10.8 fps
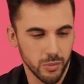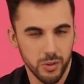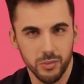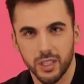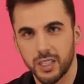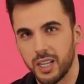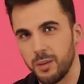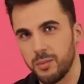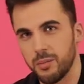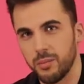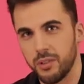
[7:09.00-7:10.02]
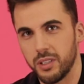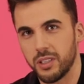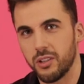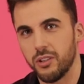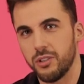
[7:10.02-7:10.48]
z moimi dziadkami, bo
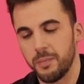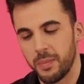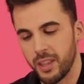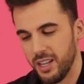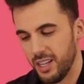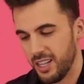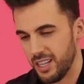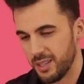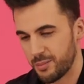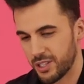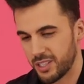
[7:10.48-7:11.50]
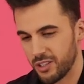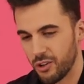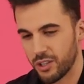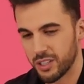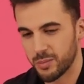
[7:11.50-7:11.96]
jednak oni e, przez ten
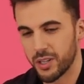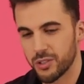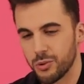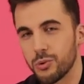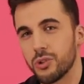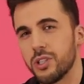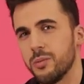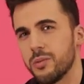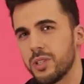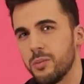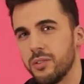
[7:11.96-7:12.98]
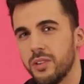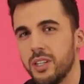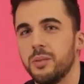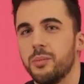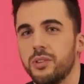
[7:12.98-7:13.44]
okres bardzo dużo się mną zajmowali,